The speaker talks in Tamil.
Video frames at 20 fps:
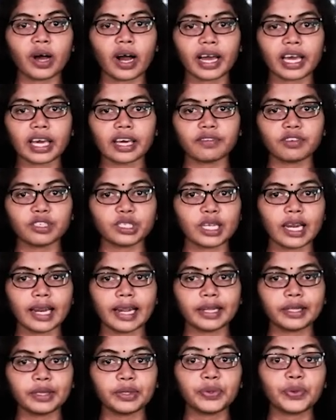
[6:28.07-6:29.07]
ஆகியவற்றில்
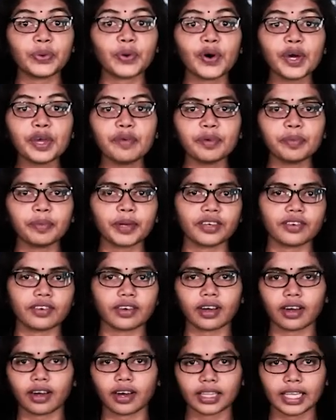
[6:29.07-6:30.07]
இருந்து ஓய்வு
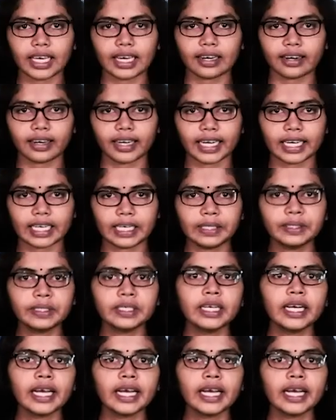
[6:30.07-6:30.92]
பெற்ற அதிகாரிகள்